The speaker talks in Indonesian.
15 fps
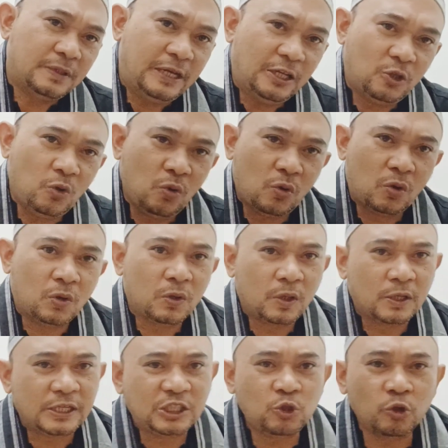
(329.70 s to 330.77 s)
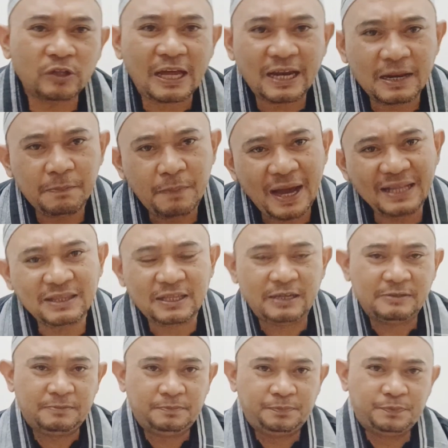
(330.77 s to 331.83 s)
yaitu Kesultanan
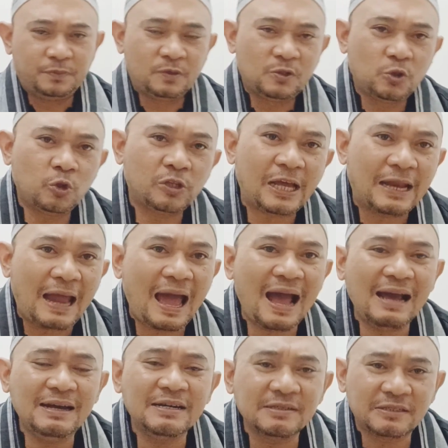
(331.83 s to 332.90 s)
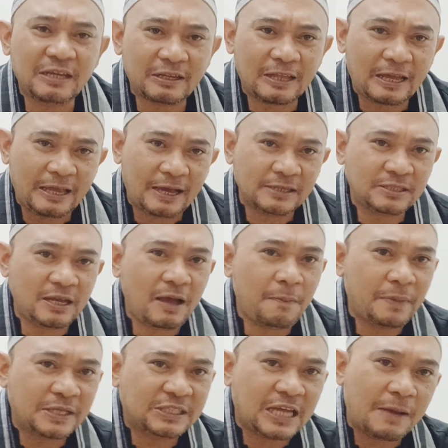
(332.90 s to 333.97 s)
Banten Sultan Agung Tirtayasa
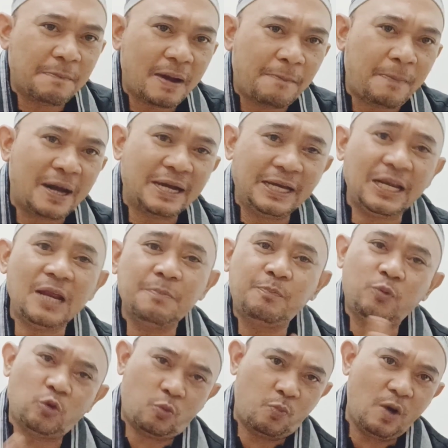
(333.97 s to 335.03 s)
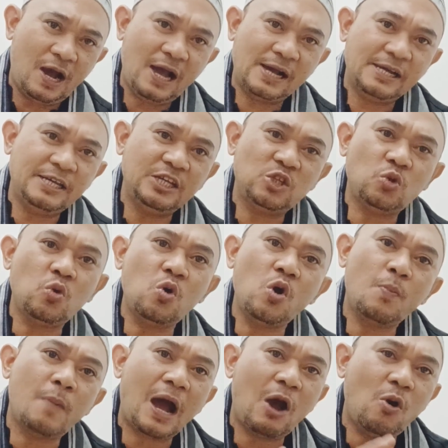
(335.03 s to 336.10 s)
bersama Pangeran Purba itu
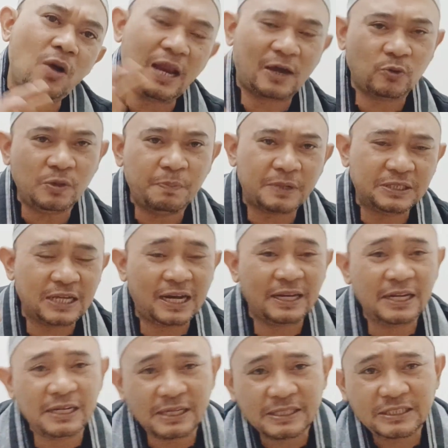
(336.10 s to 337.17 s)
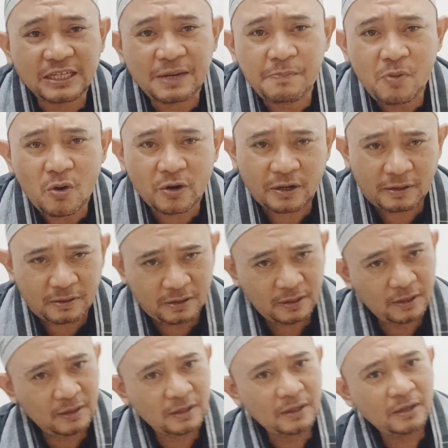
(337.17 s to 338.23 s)
mau ngelakuin perjalanan ke Cirebon
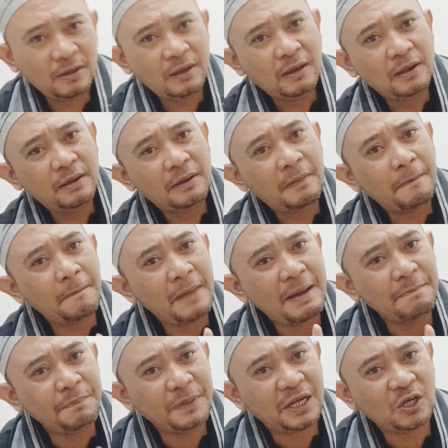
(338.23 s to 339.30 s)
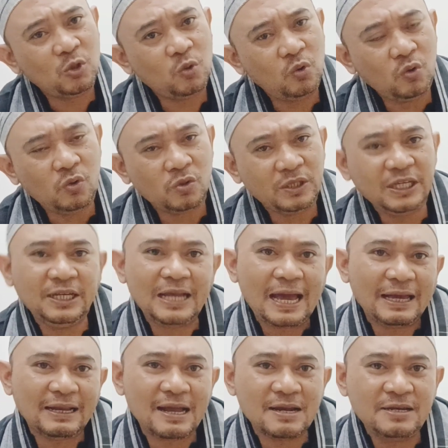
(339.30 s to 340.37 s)
mampir dulu di
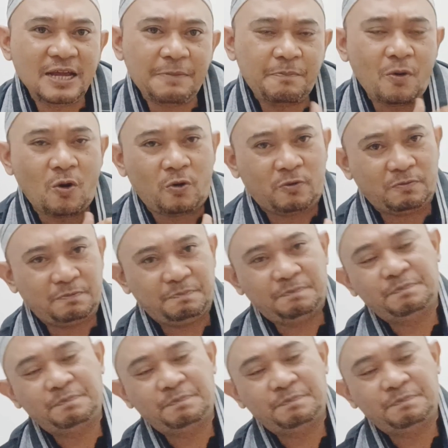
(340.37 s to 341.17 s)
daerah Depok.